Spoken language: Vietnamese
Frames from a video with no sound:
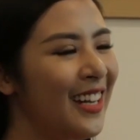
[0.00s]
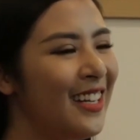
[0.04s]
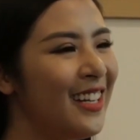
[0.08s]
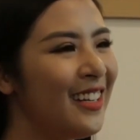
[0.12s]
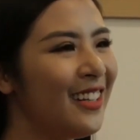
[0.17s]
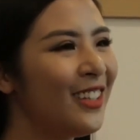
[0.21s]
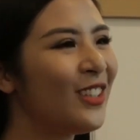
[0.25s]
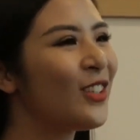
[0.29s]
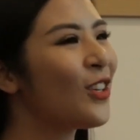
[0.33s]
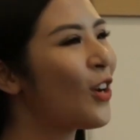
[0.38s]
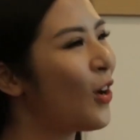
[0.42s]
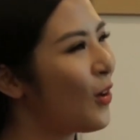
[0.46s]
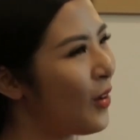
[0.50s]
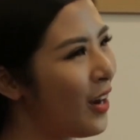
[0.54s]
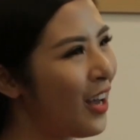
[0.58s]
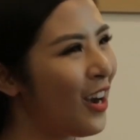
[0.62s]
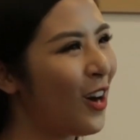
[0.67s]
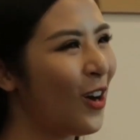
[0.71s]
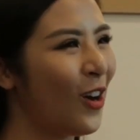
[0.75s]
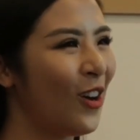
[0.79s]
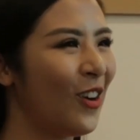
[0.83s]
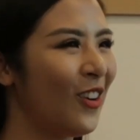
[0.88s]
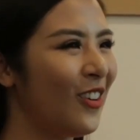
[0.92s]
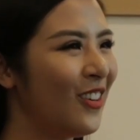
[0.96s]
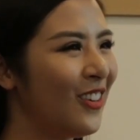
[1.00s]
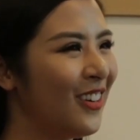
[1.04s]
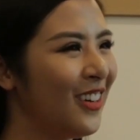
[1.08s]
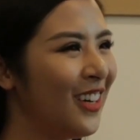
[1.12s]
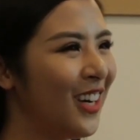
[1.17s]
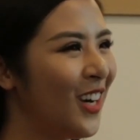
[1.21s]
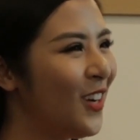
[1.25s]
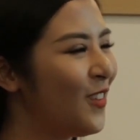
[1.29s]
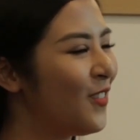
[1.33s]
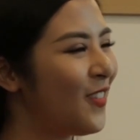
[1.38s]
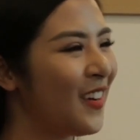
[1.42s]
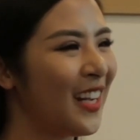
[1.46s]
Thế nhưng đó là họ,
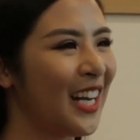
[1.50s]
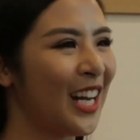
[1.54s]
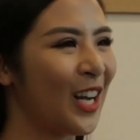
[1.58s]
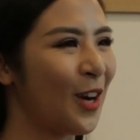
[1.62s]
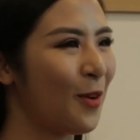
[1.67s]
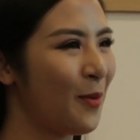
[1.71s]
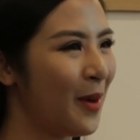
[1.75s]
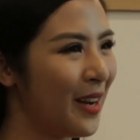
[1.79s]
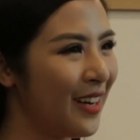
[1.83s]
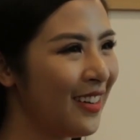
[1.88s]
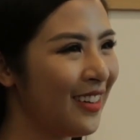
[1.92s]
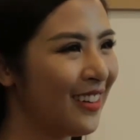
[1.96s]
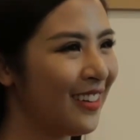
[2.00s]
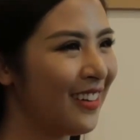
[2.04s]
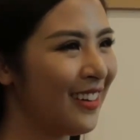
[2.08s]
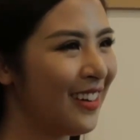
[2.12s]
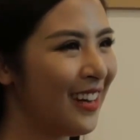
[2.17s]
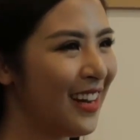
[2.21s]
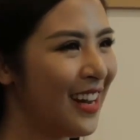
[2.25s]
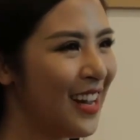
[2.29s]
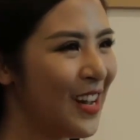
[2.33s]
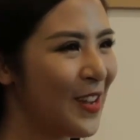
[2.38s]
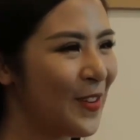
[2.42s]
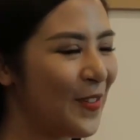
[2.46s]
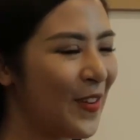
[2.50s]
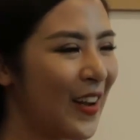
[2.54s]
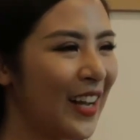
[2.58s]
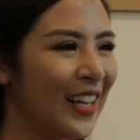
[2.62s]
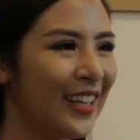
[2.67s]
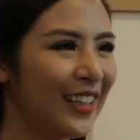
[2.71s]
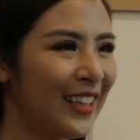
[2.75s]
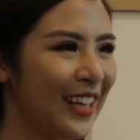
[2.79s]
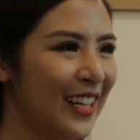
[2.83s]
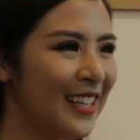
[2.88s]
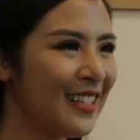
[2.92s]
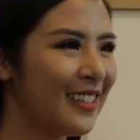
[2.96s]
không phải là Ngọc Hân. Và
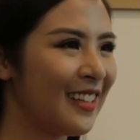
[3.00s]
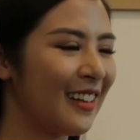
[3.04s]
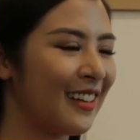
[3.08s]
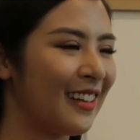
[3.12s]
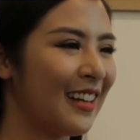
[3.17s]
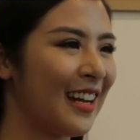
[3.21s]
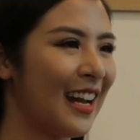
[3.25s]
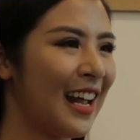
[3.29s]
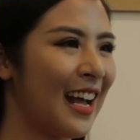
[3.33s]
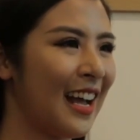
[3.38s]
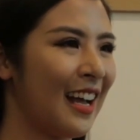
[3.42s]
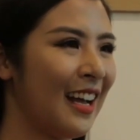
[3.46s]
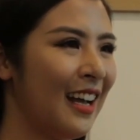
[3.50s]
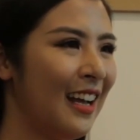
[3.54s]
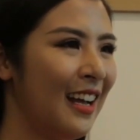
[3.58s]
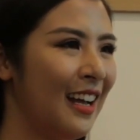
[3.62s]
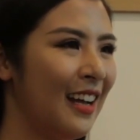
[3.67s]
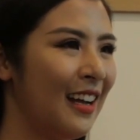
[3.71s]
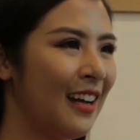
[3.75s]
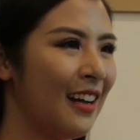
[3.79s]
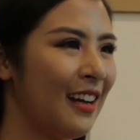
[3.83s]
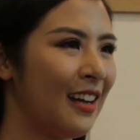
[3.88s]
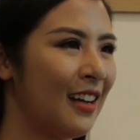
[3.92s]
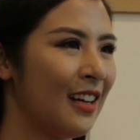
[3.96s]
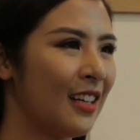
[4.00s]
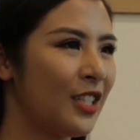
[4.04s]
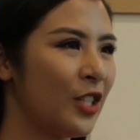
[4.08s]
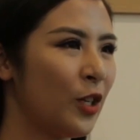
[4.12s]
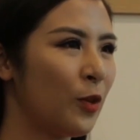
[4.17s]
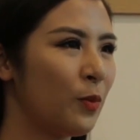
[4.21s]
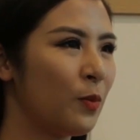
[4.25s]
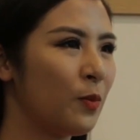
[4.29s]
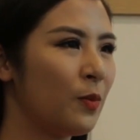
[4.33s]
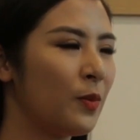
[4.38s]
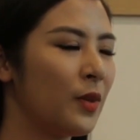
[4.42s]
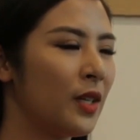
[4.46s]
Hân tin rằng là
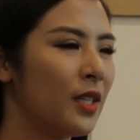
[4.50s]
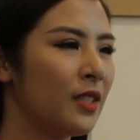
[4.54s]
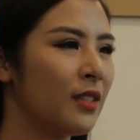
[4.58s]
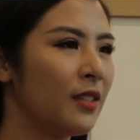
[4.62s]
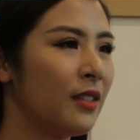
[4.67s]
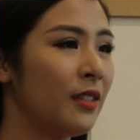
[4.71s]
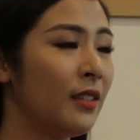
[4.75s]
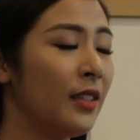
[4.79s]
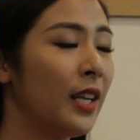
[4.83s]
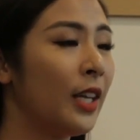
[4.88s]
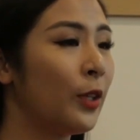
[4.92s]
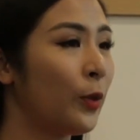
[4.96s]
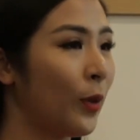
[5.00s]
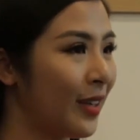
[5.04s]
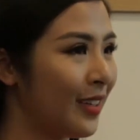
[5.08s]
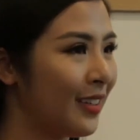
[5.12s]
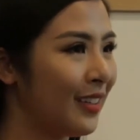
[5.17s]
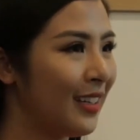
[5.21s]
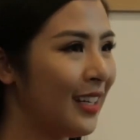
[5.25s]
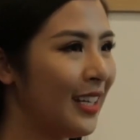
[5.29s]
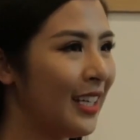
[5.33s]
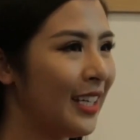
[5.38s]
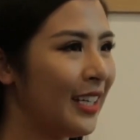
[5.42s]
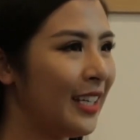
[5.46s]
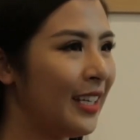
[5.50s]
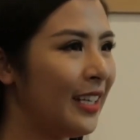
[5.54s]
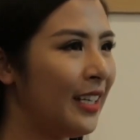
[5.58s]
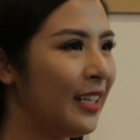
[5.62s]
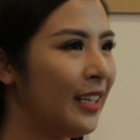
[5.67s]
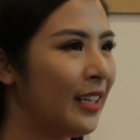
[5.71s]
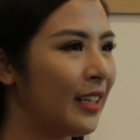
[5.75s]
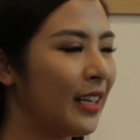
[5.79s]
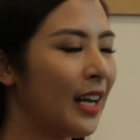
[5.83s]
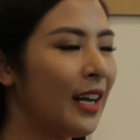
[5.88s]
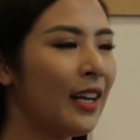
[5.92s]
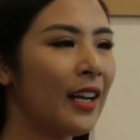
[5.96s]
trong giới nghệ thuật
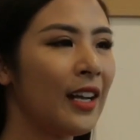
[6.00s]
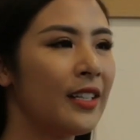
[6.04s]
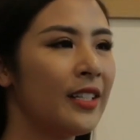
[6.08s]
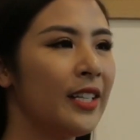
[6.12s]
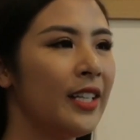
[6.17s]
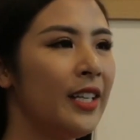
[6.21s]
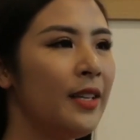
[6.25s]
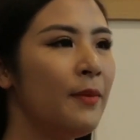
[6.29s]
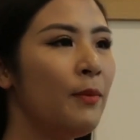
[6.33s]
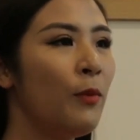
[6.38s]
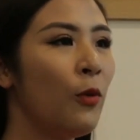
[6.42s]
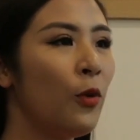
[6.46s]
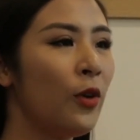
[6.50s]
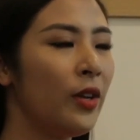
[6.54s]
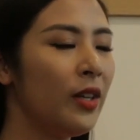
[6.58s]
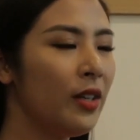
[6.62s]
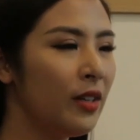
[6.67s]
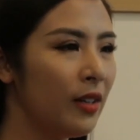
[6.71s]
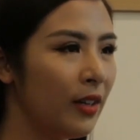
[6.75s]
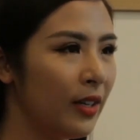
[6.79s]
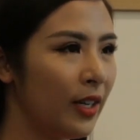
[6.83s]
thì các nghệ sĩ mỗi